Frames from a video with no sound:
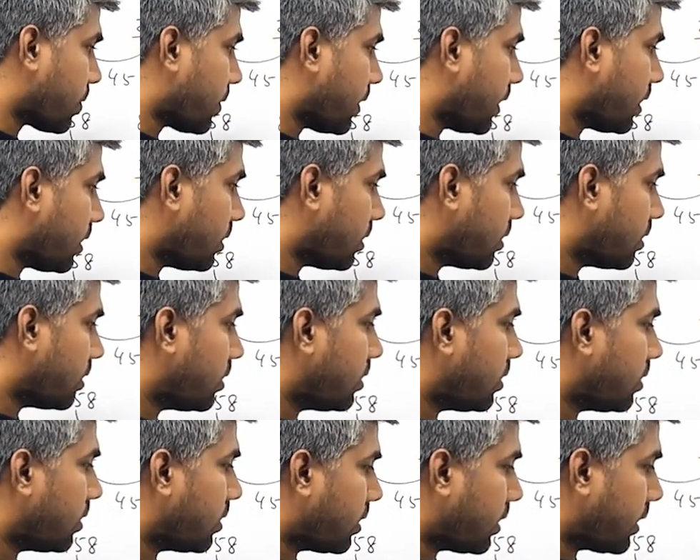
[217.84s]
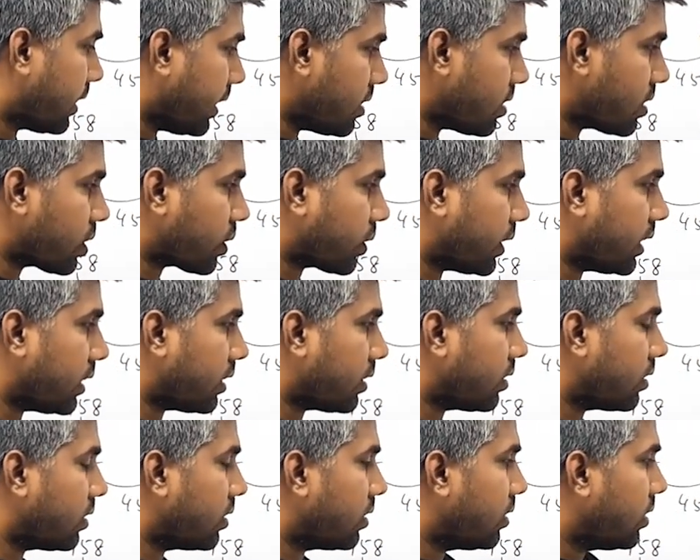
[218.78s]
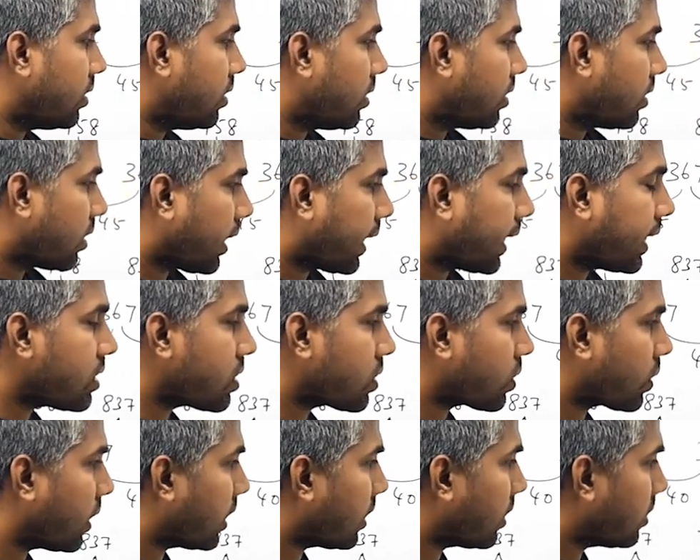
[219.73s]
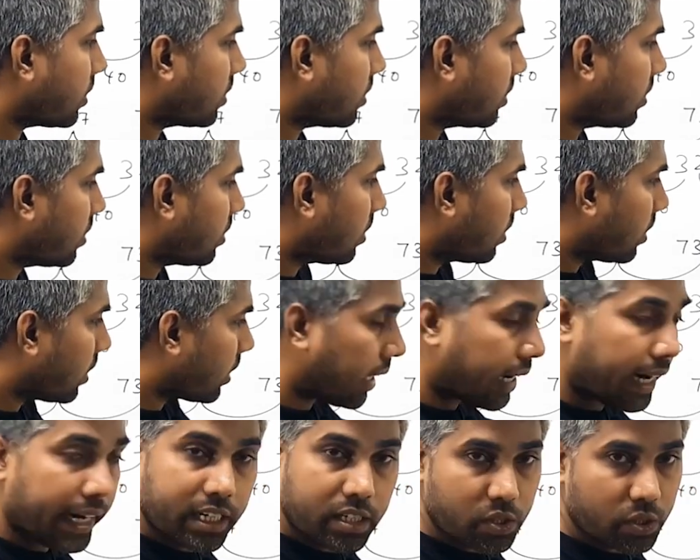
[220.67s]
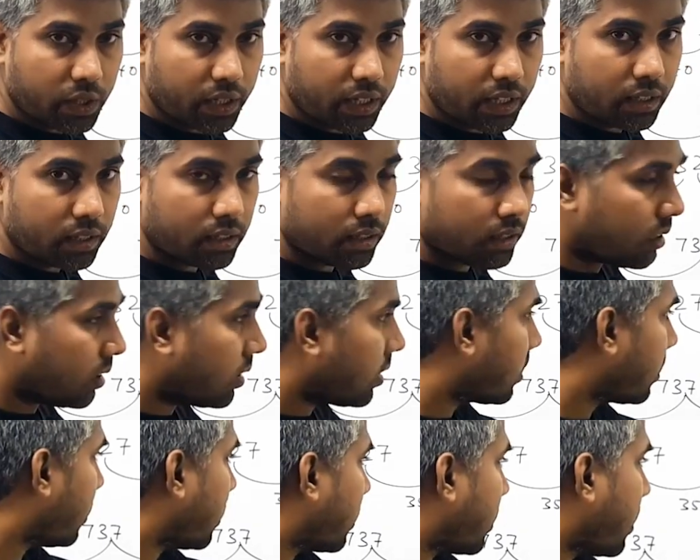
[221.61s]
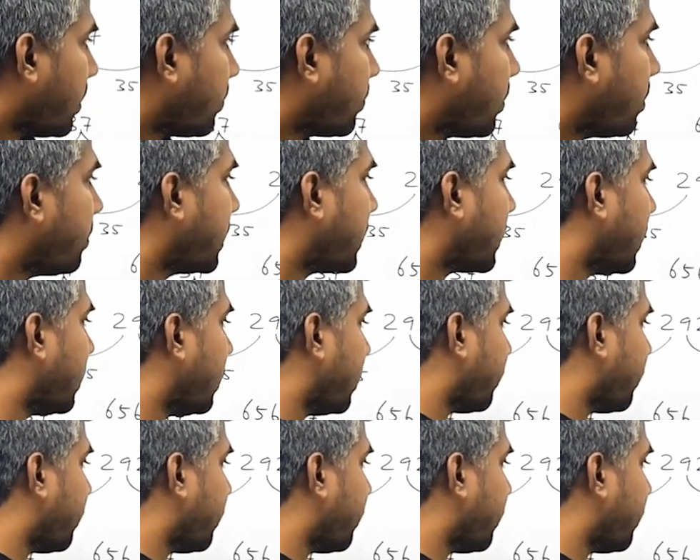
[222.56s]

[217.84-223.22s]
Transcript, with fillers: ஸ்கொயர் டென் ஸ்கொயர் நைன் ஸ்கொயர் எயிட் ஸ்கொயர் தென் கன்ஃபார்ம் இதுக்கான